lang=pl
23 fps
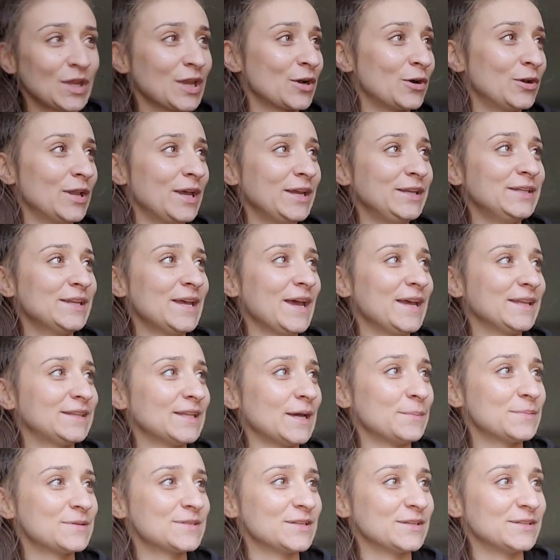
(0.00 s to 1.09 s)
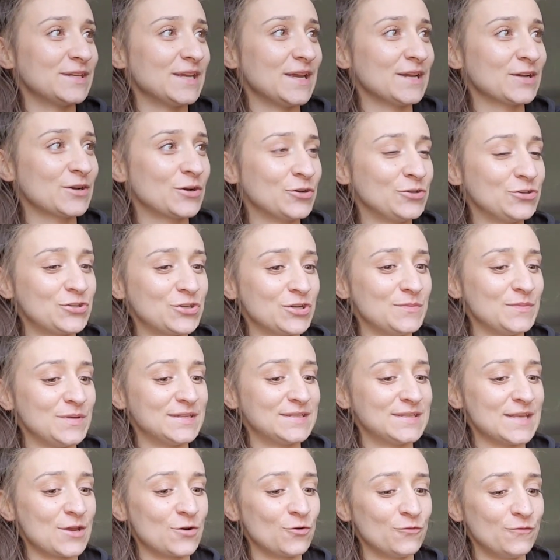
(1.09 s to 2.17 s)
kolejny etap, co nie? Kończymy
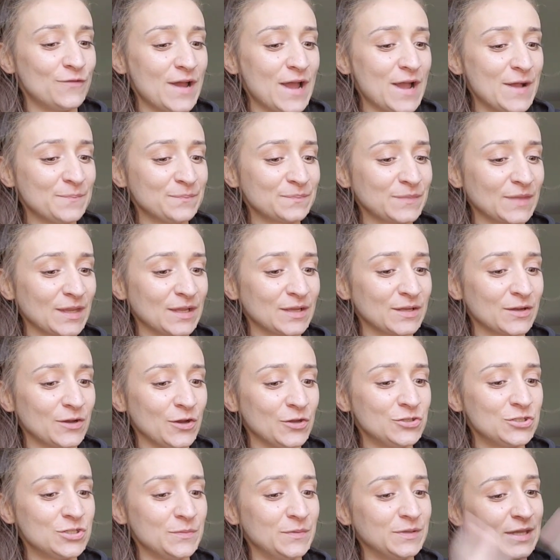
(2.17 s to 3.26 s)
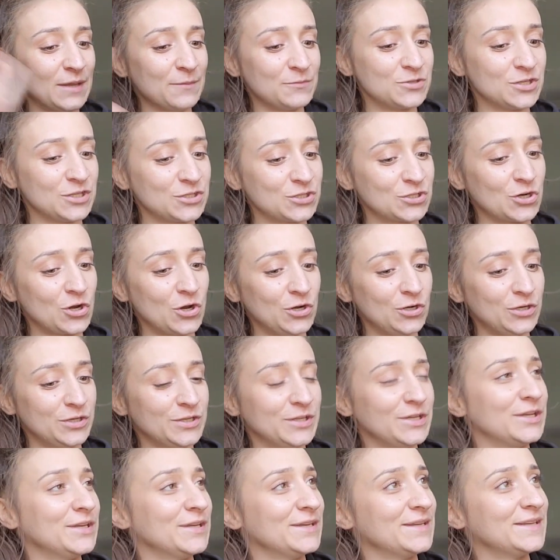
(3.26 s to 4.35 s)
zerówę, kończymy ten
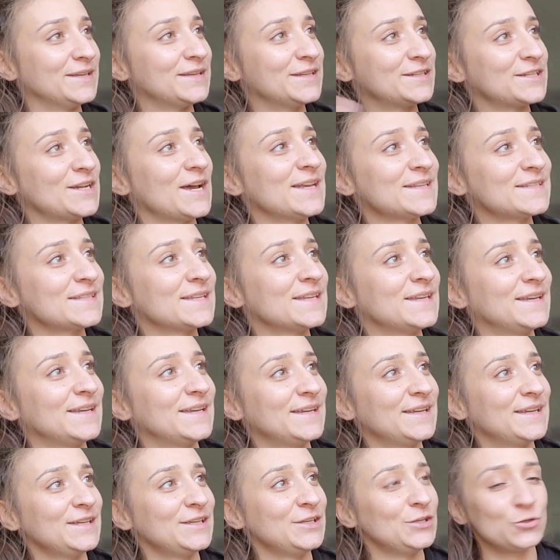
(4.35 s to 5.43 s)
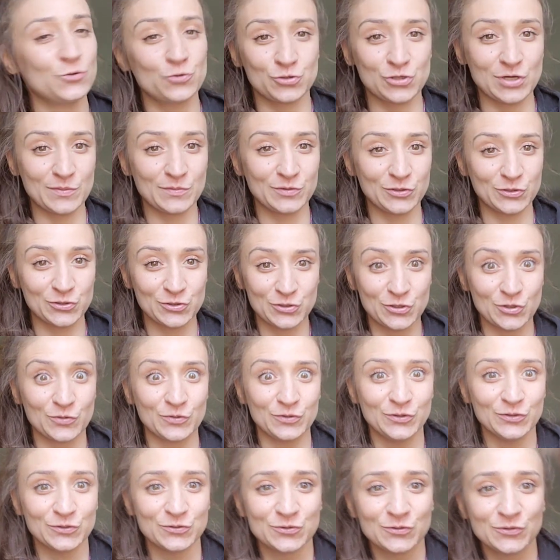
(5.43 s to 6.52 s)
przedszkolny y, czas i ruszamy do
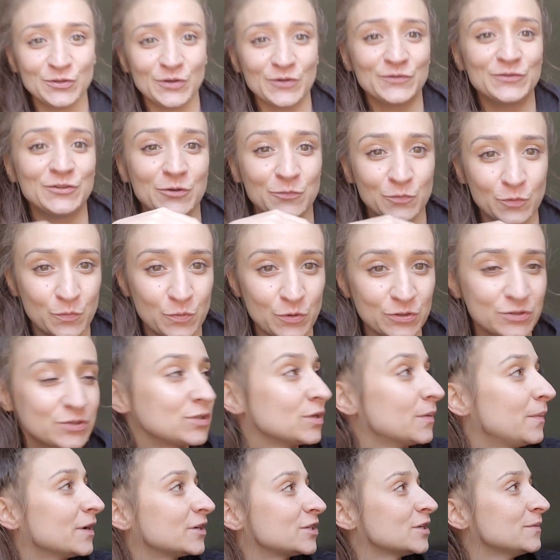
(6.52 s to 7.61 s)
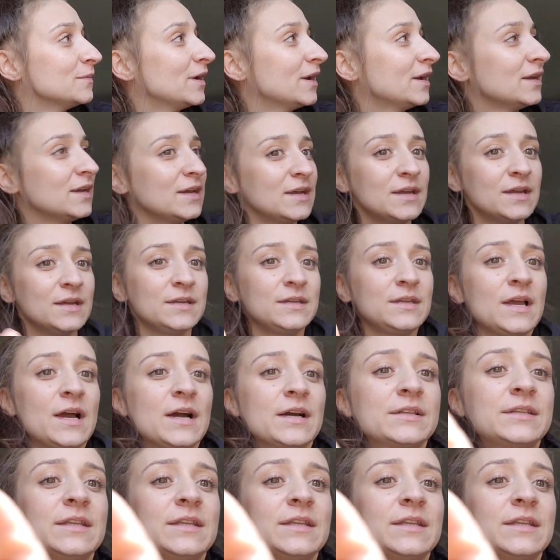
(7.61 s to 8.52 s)
szkoły. No cudownie, po prostu zobaczymy, jak